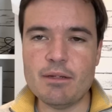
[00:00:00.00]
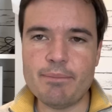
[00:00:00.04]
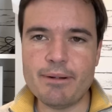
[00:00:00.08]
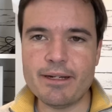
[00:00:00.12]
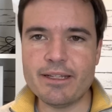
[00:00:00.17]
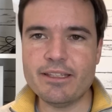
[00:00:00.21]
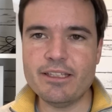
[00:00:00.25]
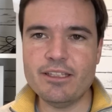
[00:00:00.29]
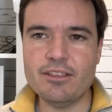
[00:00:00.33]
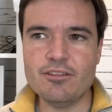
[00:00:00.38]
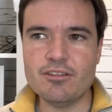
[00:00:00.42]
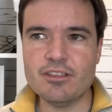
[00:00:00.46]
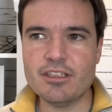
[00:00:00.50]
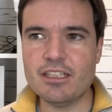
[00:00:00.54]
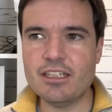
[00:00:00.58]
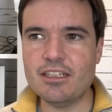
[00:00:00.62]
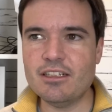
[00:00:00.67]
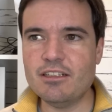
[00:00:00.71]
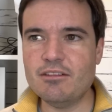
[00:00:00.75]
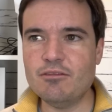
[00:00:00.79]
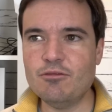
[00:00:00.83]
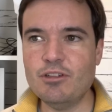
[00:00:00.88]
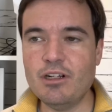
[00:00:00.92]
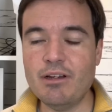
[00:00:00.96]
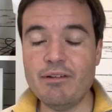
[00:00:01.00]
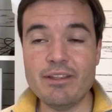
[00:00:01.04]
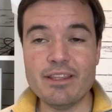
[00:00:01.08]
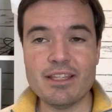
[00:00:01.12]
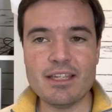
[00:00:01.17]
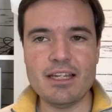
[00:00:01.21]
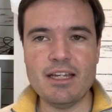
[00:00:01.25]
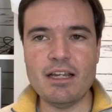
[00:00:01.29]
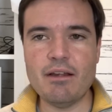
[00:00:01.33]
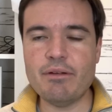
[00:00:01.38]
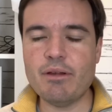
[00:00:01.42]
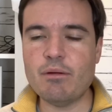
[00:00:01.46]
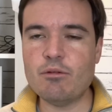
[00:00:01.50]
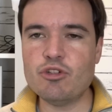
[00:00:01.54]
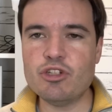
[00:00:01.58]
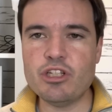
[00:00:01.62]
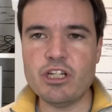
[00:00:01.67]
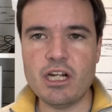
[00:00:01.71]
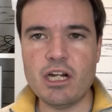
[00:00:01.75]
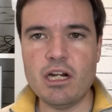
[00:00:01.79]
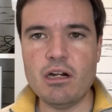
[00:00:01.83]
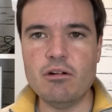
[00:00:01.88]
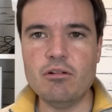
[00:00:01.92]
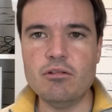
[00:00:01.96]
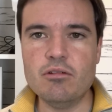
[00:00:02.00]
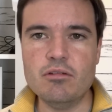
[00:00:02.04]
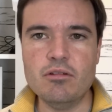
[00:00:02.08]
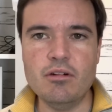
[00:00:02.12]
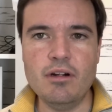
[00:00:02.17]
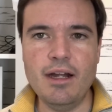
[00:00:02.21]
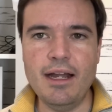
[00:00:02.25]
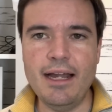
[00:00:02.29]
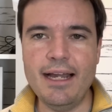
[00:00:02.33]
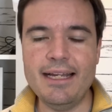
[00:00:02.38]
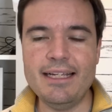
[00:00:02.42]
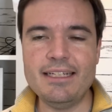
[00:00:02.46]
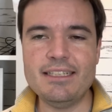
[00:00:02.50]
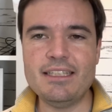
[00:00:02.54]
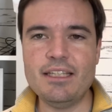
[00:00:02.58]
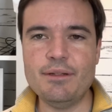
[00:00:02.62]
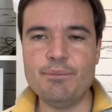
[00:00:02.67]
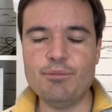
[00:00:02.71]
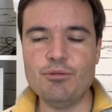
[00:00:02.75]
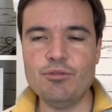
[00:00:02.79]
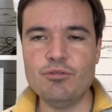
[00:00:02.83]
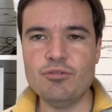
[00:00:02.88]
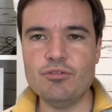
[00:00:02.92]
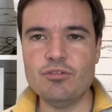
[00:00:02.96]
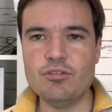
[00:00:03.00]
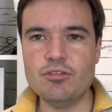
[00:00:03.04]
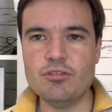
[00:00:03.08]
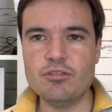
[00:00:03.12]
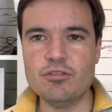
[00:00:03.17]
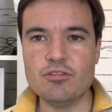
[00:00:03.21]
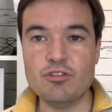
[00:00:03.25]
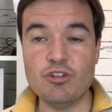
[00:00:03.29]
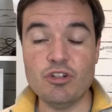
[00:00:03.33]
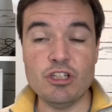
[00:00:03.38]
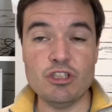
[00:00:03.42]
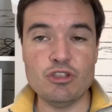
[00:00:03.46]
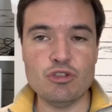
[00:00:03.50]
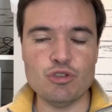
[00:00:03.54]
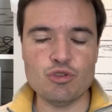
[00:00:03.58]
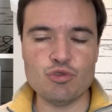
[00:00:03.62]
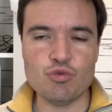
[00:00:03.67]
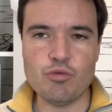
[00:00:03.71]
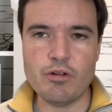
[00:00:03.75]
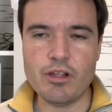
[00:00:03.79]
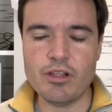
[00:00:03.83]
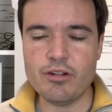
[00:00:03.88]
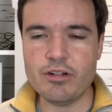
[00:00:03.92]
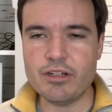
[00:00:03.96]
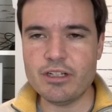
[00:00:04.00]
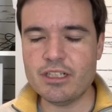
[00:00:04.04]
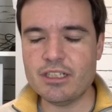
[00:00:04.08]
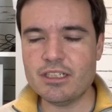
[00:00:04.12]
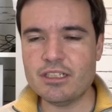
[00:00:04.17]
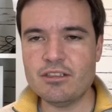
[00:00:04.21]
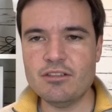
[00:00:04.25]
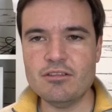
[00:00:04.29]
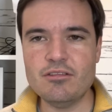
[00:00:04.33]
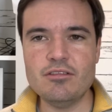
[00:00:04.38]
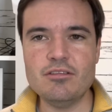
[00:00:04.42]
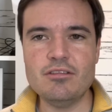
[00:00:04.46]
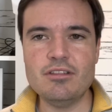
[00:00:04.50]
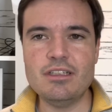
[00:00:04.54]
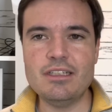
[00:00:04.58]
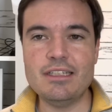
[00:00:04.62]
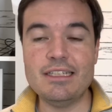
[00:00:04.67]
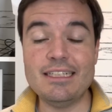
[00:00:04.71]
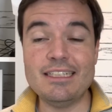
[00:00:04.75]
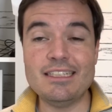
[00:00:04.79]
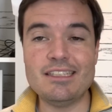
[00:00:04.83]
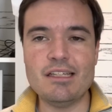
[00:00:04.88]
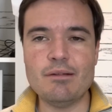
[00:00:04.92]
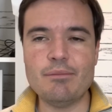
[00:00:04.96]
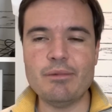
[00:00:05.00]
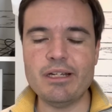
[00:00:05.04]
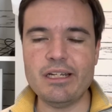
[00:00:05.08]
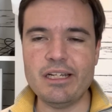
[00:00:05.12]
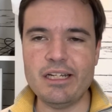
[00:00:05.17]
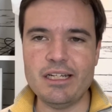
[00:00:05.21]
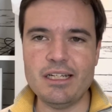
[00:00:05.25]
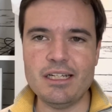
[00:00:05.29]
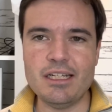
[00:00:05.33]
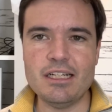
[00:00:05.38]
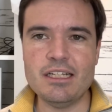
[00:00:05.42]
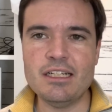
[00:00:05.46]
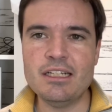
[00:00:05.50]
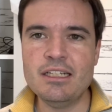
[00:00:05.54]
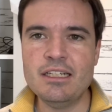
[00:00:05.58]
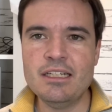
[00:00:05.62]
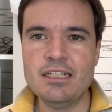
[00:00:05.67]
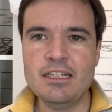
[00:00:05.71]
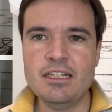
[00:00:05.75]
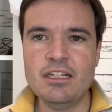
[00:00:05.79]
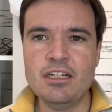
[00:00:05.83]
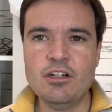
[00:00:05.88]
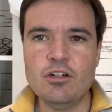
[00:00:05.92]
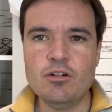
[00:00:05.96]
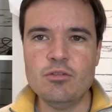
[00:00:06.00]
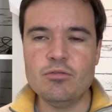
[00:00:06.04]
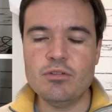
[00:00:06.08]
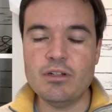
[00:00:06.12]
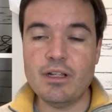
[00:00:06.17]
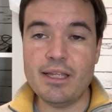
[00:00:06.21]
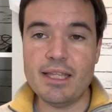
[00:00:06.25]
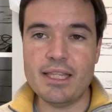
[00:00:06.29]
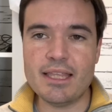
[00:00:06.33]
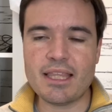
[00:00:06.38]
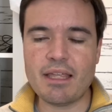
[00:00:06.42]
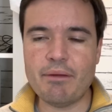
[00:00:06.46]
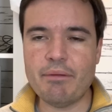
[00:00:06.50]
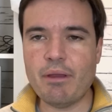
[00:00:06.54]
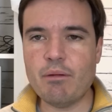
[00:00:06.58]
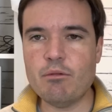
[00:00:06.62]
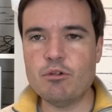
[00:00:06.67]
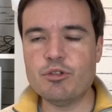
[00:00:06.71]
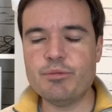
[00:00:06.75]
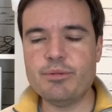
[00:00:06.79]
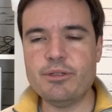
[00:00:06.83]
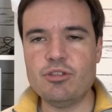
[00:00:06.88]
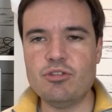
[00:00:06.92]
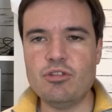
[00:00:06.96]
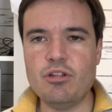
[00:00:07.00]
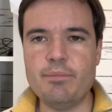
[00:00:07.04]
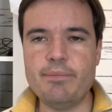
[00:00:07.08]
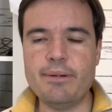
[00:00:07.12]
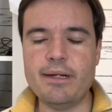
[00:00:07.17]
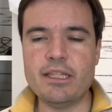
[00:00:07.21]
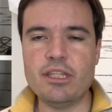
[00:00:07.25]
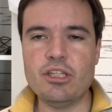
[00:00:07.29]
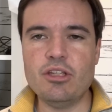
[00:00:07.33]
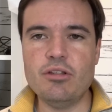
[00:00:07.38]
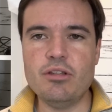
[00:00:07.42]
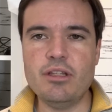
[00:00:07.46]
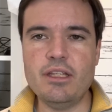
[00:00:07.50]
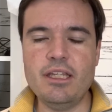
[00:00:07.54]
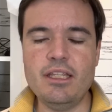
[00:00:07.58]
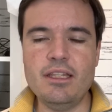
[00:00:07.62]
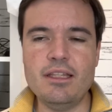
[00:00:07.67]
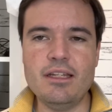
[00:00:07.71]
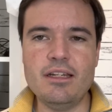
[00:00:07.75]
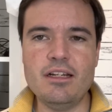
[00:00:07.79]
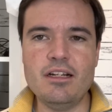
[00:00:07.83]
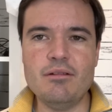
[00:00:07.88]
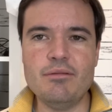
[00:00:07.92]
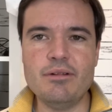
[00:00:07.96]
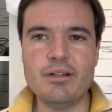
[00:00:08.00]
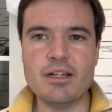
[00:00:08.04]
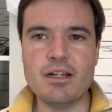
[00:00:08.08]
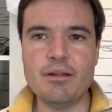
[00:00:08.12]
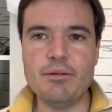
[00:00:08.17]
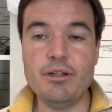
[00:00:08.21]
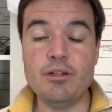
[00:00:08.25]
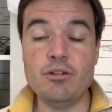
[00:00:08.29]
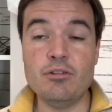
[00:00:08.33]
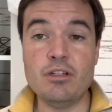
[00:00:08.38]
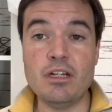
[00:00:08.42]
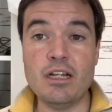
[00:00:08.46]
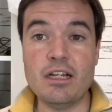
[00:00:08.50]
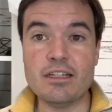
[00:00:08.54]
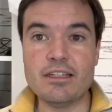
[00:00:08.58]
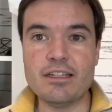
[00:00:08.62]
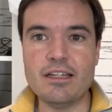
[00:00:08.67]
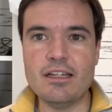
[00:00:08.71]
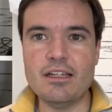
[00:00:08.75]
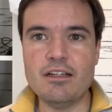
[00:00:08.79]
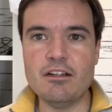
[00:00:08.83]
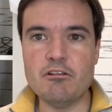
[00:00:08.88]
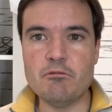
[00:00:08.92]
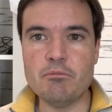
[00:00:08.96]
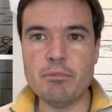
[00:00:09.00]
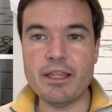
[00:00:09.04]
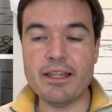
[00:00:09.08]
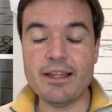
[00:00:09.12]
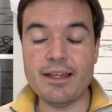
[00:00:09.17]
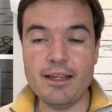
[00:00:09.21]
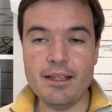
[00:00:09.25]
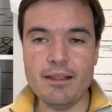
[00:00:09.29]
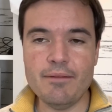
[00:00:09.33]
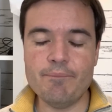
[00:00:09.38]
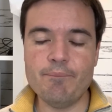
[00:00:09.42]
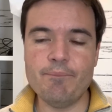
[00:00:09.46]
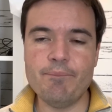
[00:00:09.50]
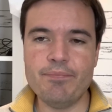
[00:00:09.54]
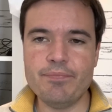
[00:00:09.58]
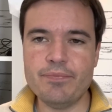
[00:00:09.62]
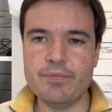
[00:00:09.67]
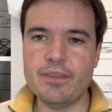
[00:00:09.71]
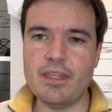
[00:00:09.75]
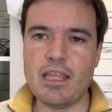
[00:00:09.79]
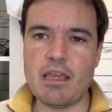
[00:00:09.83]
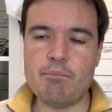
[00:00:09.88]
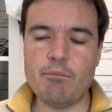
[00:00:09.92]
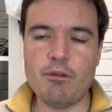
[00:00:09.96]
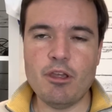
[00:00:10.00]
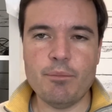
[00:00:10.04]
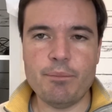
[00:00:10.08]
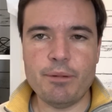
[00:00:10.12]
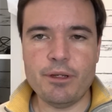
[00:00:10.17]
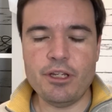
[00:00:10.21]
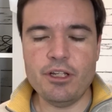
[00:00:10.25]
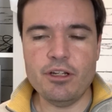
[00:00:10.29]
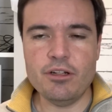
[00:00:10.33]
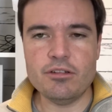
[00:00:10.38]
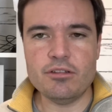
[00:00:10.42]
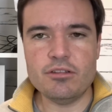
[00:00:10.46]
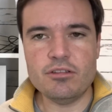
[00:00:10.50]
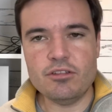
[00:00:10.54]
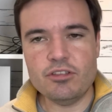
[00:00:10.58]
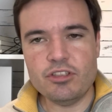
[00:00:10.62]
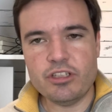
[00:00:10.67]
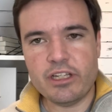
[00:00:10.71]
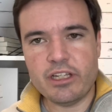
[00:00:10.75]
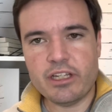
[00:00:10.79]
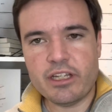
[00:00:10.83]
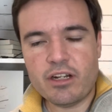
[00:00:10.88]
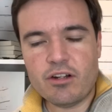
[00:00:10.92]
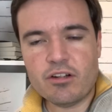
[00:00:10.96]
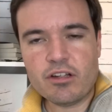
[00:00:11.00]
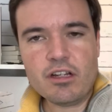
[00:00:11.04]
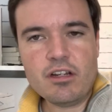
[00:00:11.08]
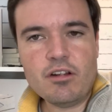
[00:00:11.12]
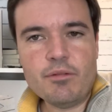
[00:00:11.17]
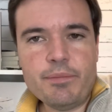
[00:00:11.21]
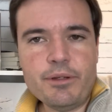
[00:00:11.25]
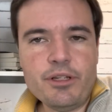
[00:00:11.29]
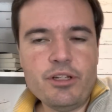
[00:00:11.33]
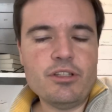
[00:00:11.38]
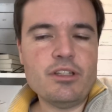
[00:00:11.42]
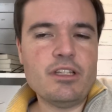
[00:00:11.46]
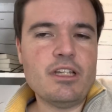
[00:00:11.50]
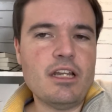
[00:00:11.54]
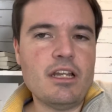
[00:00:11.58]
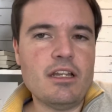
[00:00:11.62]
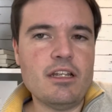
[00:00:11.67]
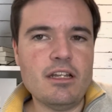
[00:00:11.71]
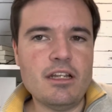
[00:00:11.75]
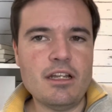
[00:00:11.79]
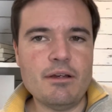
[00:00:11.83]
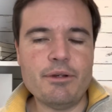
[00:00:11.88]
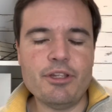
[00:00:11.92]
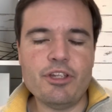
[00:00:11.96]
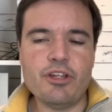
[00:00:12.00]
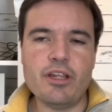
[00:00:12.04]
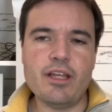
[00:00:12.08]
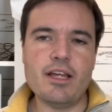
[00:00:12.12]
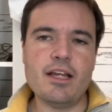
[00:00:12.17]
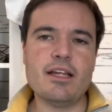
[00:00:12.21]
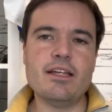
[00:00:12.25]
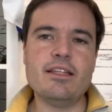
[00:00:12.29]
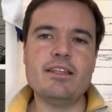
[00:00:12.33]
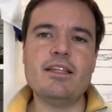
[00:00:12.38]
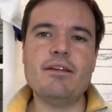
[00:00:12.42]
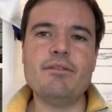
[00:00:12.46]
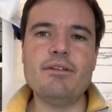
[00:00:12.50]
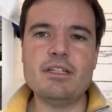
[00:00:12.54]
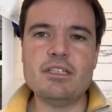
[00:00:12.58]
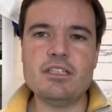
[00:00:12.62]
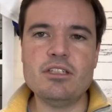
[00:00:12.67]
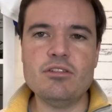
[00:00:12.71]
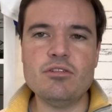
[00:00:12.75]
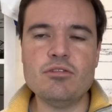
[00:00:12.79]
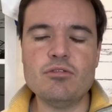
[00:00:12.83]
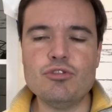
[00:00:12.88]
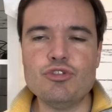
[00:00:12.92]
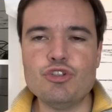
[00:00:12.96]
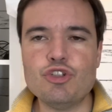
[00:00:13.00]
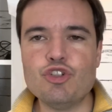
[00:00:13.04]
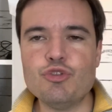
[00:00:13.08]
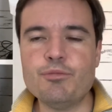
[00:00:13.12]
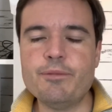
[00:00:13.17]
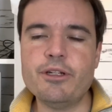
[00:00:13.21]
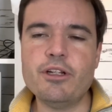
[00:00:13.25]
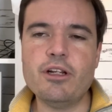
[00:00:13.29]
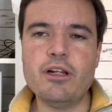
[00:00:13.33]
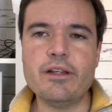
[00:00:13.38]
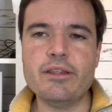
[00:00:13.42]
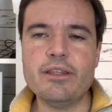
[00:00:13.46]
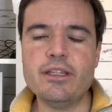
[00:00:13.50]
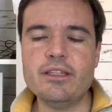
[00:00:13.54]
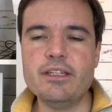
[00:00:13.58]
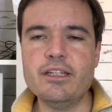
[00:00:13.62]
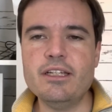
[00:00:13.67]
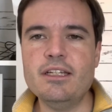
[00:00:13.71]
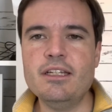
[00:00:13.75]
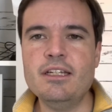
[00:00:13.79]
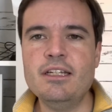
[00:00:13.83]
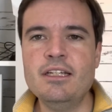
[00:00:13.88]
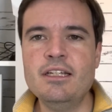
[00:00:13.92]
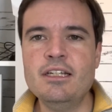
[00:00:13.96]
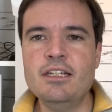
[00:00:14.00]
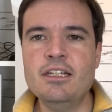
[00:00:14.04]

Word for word: partido que una vez que habíamos llegado a este punto con estos jugadores, ¿no? De esta manera, una vez que habíamos visto el partido de ida en el Bernabéu en el que el Madrid, en mi opinión, ¿no? Y creo que en opinión de la mayoría de la gente había sido incluso superior al City,